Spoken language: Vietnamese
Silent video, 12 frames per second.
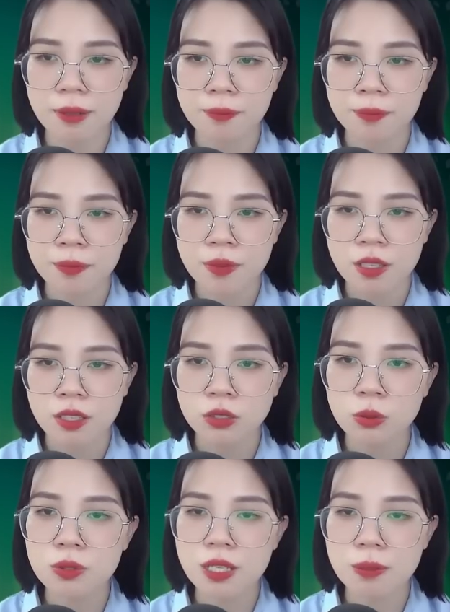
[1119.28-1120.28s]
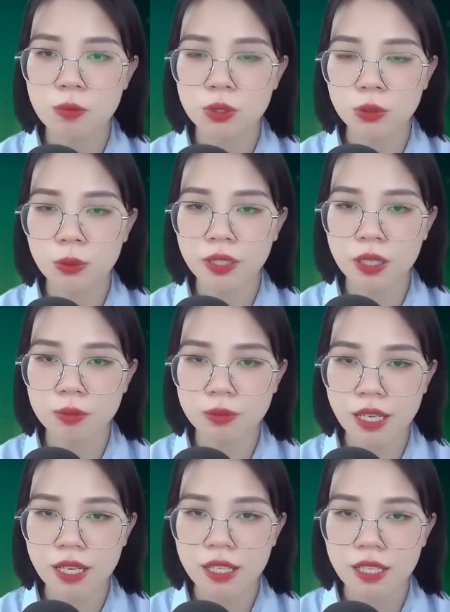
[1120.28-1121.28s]
Lý trí của tôi vừa quay về
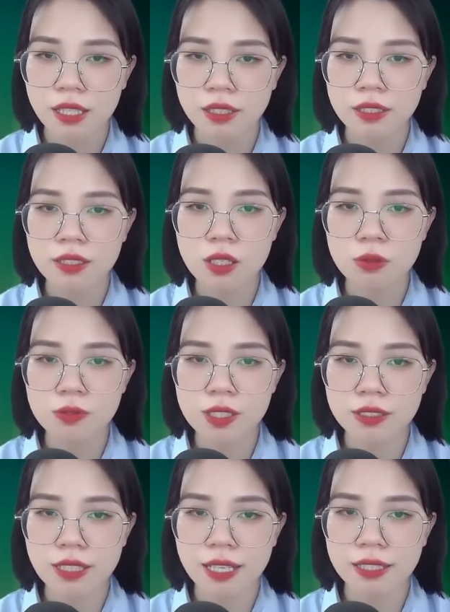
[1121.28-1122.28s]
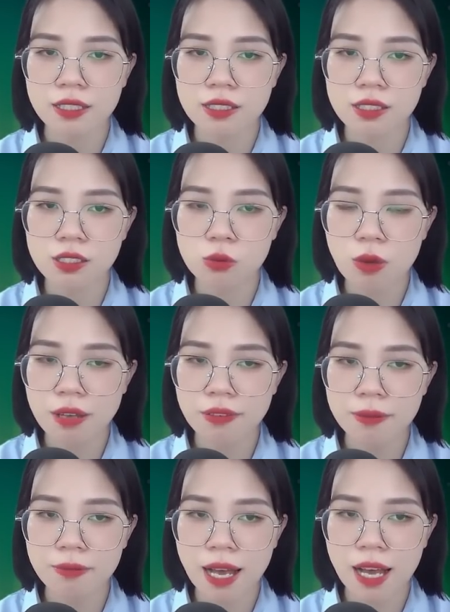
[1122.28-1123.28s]
đã vỡ tan thành từng mảnh nhỏ.
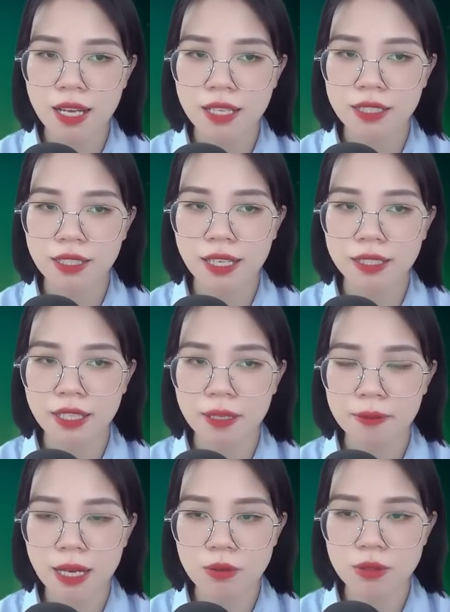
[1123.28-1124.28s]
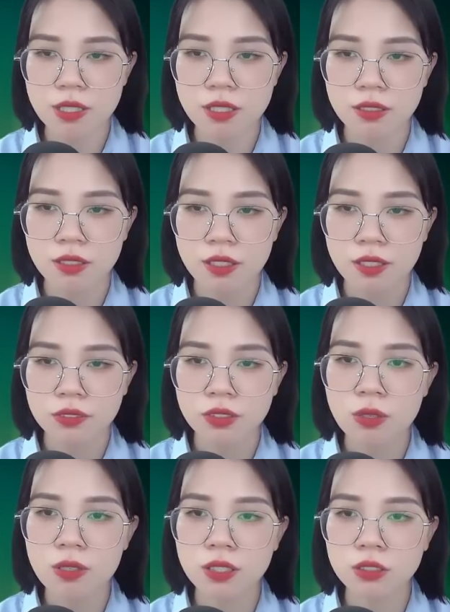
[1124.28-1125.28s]
Chờ dọn dẹp xong, tôi trùm kín
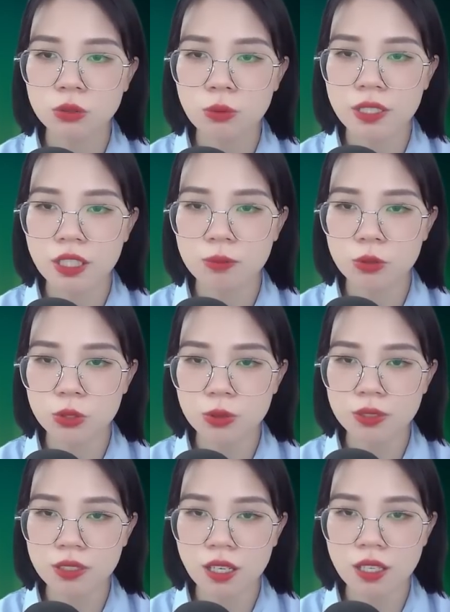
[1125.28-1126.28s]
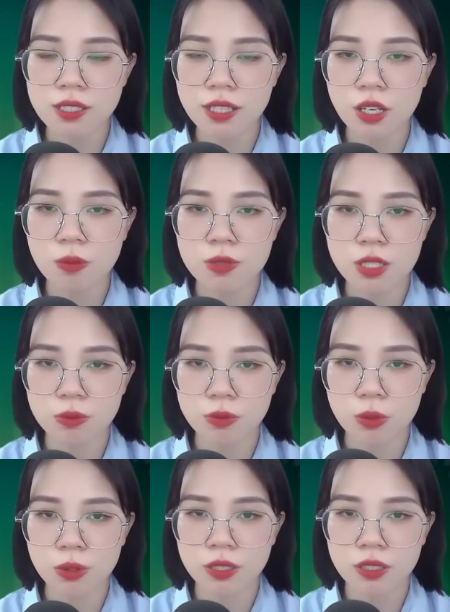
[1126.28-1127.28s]
quần áo, gần như là trốn khỏi xe.
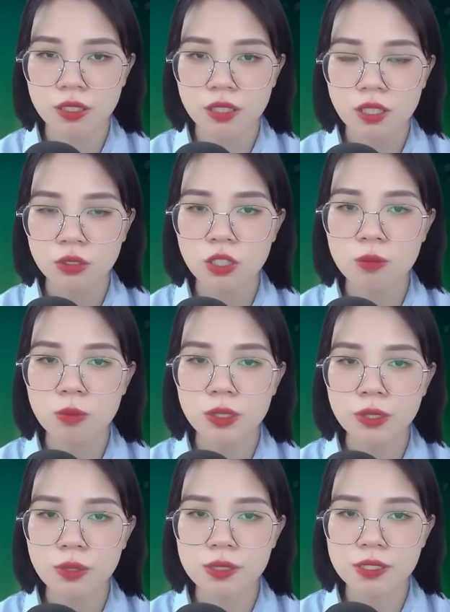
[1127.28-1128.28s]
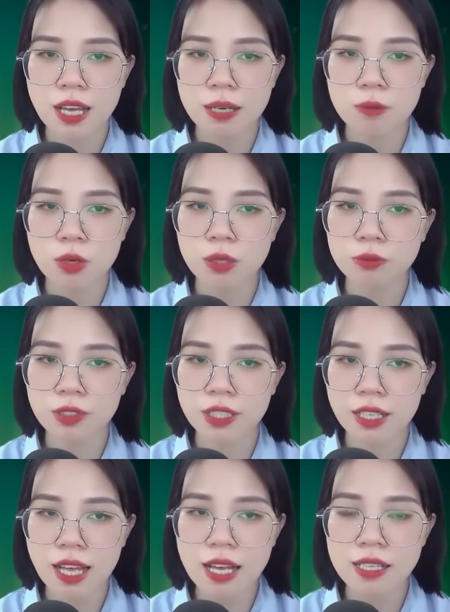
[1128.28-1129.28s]
Không khí bên ngoài lạnh lạnh mát mẻ,
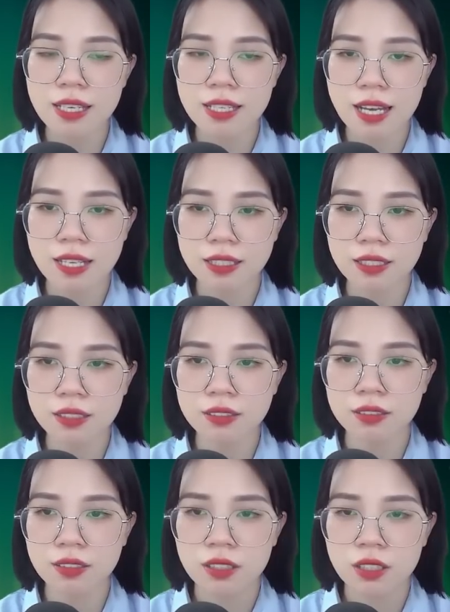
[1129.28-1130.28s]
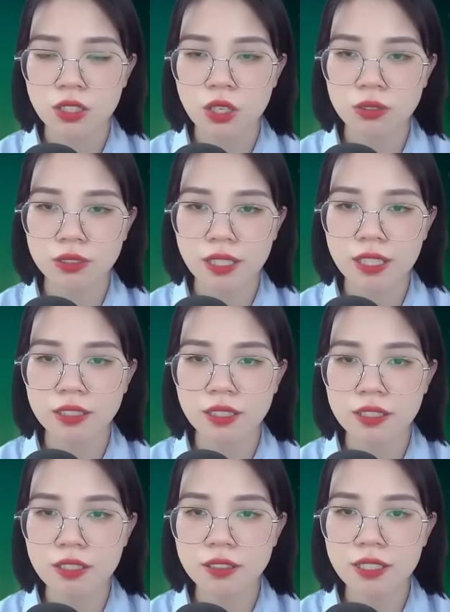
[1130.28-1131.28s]
bộ não thiếu oxy của tôi lập tức
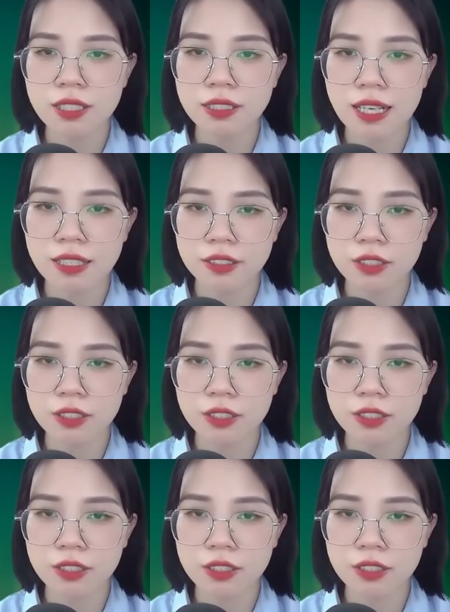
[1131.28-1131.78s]
tỉnh táo.